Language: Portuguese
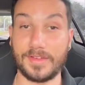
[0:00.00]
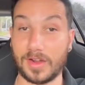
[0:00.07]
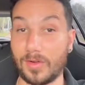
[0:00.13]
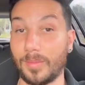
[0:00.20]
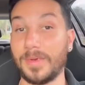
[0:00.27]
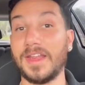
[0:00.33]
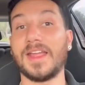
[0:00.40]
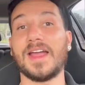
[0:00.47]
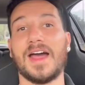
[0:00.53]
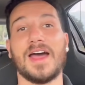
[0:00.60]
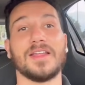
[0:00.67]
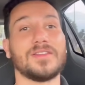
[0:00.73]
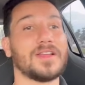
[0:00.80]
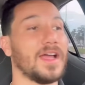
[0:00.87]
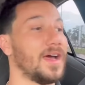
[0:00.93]
é
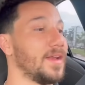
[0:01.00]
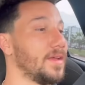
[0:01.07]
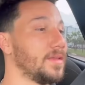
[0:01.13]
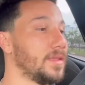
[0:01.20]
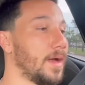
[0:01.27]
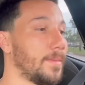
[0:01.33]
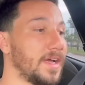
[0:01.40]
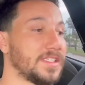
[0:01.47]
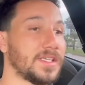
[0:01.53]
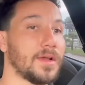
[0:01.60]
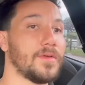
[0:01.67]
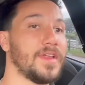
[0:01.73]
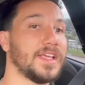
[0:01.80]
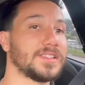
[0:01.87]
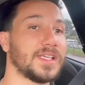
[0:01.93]
complicado, cara. Ainda mais você
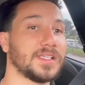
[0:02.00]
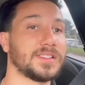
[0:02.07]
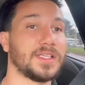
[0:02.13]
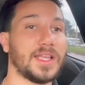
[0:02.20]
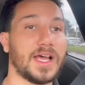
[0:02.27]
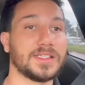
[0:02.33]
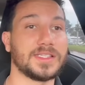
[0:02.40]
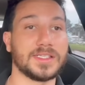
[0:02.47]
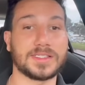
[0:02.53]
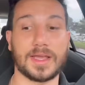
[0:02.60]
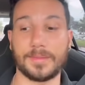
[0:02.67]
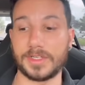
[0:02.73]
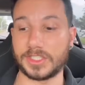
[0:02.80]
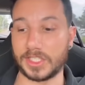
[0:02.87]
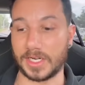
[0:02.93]
conhecer a cidade sem
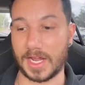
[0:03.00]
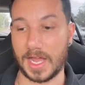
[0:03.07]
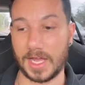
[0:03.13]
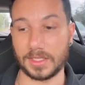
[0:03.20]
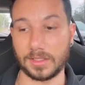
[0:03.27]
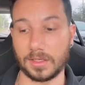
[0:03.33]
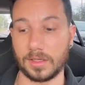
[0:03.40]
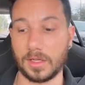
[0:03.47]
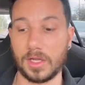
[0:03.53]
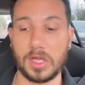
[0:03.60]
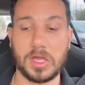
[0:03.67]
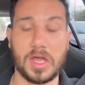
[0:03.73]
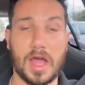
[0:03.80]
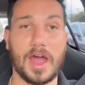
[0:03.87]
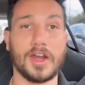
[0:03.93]
saber de nada.
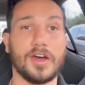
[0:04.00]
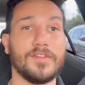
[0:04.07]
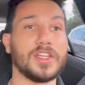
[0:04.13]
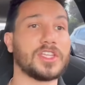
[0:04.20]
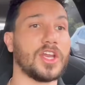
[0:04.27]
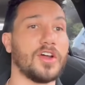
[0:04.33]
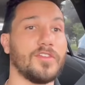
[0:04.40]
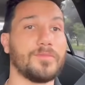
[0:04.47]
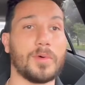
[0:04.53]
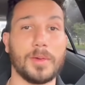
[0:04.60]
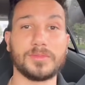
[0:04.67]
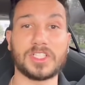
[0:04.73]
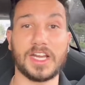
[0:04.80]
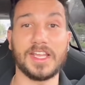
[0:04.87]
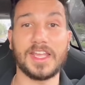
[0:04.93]
A 99
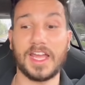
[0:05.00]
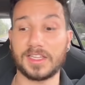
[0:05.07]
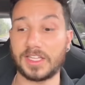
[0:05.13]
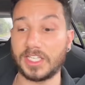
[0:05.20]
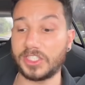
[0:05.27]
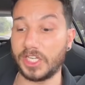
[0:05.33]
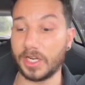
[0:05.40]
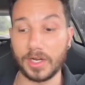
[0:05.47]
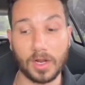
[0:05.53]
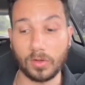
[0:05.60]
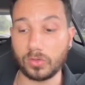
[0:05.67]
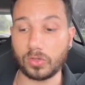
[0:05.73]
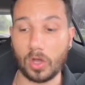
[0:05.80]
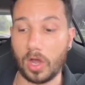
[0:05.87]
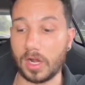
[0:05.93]
Pop já liguei até dinheiro, não
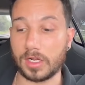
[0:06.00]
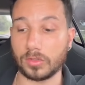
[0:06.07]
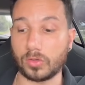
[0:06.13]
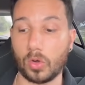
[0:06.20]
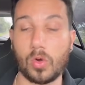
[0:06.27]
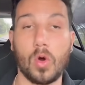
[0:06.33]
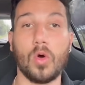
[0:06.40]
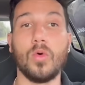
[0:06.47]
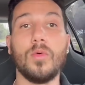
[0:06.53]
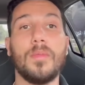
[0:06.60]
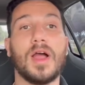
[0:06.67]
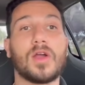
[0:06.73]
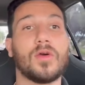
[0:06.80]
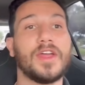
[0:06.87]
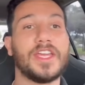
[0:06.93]
toca. Tocou
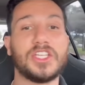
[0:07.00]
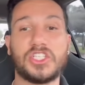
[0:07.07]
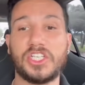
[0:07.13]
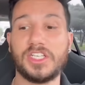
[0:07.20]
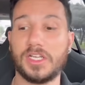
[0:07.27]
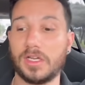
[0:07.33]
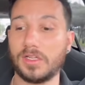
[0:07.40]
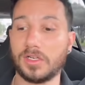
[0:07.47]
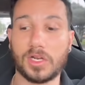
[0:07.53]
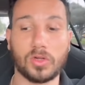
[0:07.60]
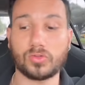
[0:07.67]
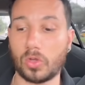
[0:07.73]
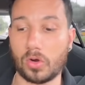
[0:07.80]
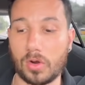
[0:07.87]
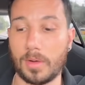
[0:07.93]
uma corridinha e não
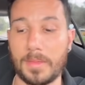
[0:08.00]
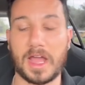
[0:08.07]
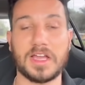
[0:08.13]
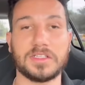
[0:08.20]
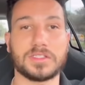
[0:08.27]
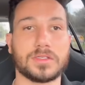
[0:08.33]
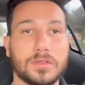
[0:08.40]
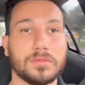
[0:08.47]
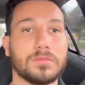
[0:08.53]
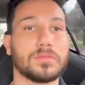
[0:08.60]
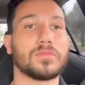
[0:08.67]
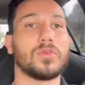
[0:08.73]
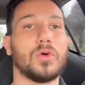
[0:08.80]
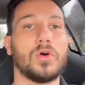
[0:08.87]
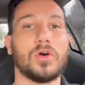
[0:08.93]
tocou mais.
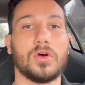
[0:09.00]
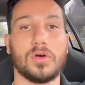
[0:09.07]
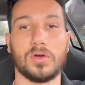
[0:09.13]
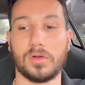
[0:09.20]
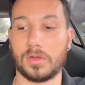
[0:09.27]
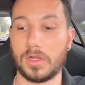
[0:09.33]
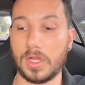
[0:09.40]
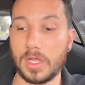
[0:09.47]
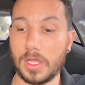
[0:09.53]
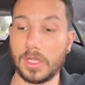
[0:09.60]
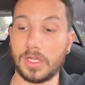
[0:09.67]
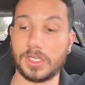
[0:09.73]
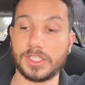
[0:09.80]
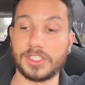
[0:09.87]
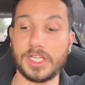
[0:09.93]
Tô
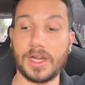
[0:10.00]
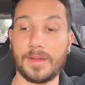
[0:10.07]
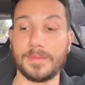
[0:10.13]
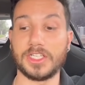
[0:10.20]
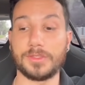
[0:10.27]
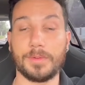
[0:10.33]
geralmente